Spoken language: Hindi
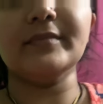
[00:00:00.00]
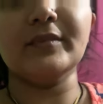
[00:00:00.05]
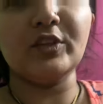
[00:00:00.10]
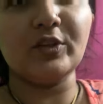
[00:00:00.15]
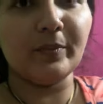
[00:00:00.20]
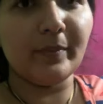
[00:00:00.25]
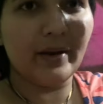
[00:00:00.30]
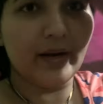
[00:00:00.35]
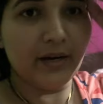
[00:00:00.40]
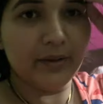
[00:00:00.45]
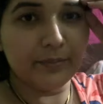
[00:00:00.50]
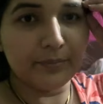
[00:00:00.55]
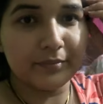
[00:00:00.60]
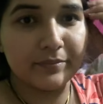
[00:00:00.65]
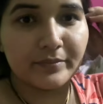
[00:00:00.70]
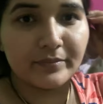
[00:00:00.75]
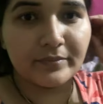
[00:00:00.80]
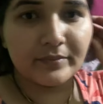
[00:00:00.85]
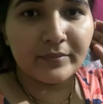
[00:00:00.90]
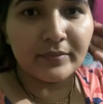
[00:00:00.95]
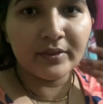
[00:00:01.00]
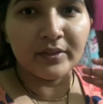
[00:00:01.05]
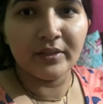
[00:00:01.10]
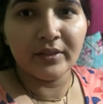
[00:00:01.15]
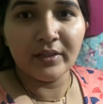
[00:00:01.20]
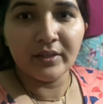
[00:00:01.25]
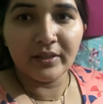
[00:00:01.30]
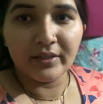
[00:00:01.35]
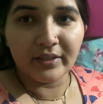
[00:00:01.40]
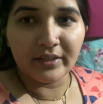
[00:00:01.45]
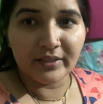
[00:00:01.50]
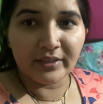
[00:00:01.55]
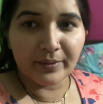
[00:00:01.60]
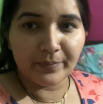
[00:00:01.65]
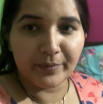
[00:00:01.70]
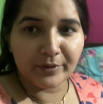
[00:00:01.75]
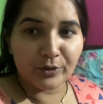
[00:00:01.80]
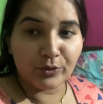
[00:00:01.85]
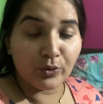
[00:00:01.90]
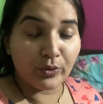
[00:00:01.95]
तो मैडम की
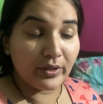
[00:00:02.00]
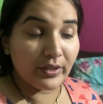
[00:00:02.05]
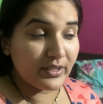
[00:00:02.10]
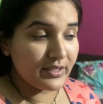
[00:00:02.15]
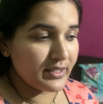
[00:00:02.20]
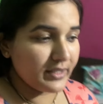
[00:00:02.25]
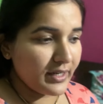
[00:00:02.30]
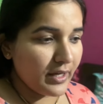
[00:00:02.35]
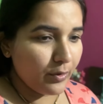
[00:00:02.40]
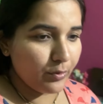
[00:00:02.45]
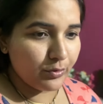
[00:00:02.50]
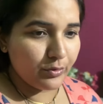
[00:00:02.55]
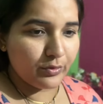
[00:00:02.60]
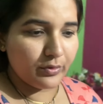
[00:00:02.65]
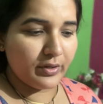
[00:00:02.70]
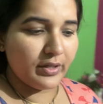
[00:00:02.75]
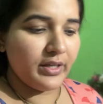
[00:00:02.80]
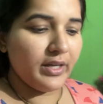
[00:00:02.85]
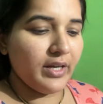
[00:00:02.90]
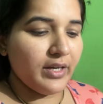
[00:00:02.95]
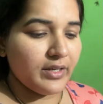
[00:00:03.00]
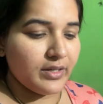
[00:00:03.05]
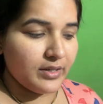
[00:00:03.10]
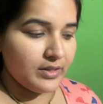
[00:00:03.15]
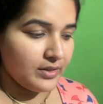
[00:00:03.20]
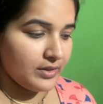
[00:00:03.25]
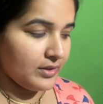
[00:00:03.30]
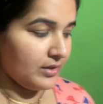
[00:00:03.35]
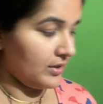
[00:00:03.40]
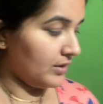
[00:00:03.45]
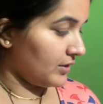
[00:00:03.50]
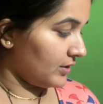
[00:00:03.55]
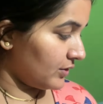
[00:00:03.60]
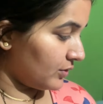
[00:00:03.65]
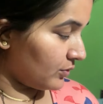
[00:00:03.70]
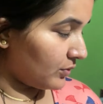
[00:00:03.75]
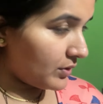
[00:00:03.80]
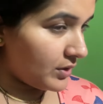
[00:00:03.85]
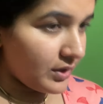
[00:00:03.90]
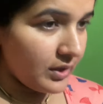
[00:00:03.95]
तबीयत थोड़ी सी डाउन हो गई है
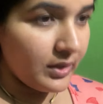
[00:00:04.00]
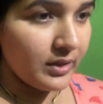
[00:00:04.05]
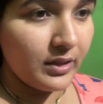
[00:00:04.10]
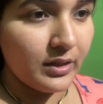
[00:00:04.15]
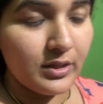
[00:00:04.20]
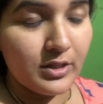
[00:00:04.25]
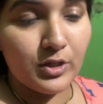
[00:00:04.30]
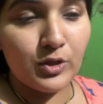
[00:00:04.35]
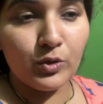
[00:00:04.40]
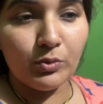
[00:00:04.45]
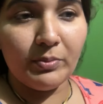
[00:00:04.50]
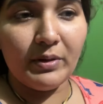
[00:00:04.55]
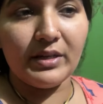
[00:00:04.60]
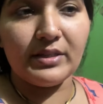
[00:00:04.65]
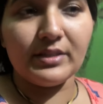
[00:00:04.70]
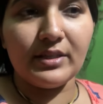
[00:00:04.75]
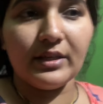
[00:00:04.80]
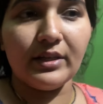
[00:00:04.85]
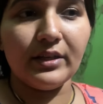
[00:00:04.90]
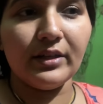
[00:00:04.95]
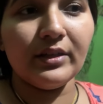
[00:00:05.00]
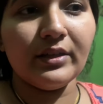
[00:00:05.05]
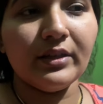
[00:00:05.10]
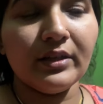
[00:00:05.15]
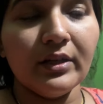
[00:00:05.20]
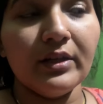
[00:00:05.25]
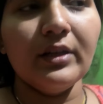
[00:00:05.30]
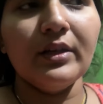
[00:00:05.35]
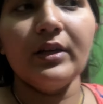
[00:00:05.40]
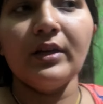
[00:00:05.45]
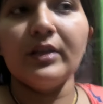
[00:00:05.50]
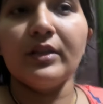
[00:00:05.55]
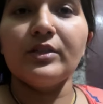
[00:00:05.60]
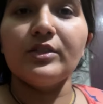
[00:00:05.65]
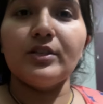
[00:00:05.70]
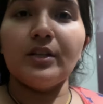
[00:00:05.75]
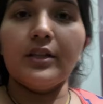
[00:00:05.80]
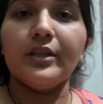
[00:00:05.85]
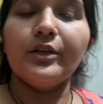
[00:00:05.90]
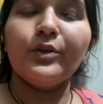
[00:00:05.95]
क्योंकि सुबह से
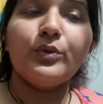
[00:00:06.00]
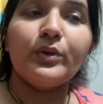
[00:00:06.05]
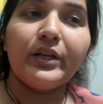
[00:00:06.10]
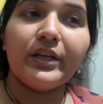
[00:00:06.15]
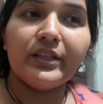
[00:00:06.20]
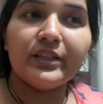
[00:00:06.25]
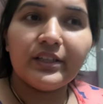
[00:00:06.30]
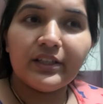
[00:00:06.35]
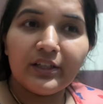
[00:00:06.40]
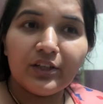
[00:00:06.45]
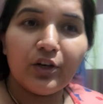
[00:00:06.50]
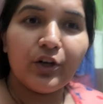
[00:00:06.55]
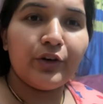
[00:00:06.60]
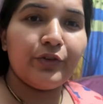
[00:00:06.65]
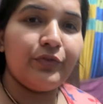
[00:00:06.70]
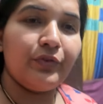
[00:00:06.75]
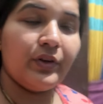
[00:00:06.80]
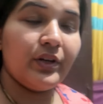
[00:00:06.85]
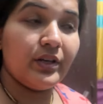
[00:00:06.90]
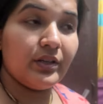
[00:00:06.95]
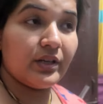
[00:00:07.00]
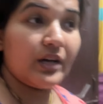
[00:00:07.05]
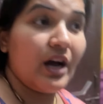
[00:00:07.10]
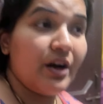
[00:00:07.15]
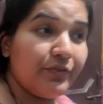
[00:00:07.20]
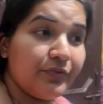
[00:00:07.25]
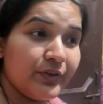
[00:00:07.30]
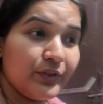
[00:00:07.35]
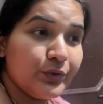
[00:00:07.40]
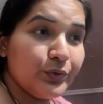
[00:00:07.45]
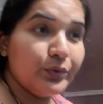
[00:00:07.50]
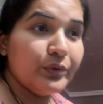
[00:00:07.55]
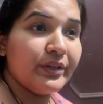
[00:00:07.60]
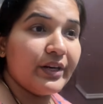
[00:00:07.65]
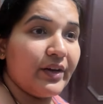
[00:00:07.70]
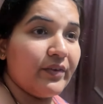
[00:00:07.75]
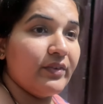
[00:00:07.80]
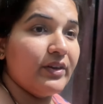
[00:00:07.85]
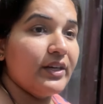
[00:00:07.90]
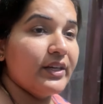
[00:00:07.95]
जल्दी उठी थी और फिर काफ़ी दूर
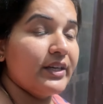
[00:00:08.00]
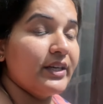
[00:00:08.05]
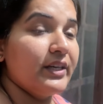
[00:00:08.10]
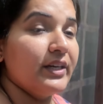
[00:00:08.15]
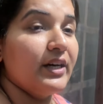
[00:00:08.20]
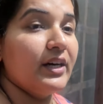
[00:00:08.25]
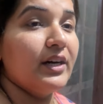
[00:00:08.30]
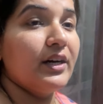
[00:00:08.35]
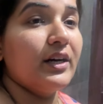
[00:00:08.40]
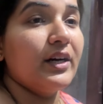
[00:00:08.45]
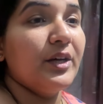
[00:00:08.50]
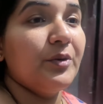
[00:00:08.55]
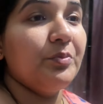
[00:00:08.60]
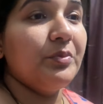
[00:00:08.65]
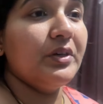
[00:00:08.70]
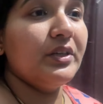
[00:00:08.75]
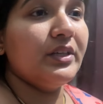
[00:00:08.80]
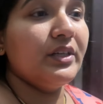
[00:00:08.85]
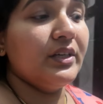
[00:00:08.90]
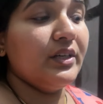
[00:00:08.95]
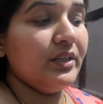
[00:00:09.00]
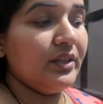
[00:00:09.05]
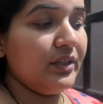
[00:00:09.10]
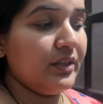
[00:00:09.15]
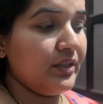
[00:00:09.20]
ट्रैवल किया गर्मी थी